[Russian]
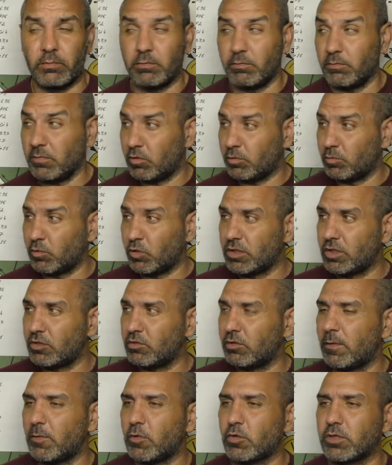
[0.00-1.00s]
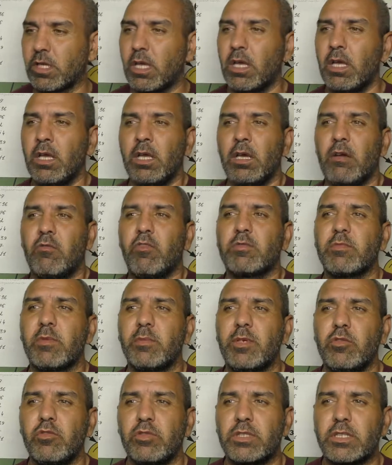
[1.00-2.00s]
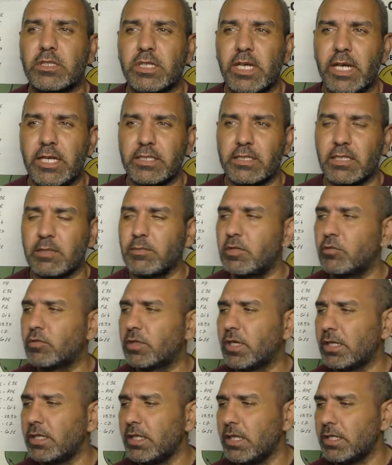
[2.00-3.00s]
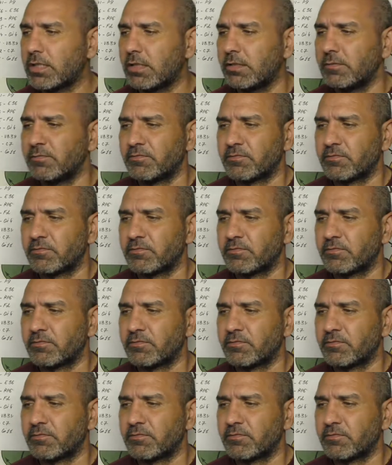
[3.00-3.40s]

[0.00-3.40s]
мне вот многие задают вопрос, вот мы были у китайца там или у корейца,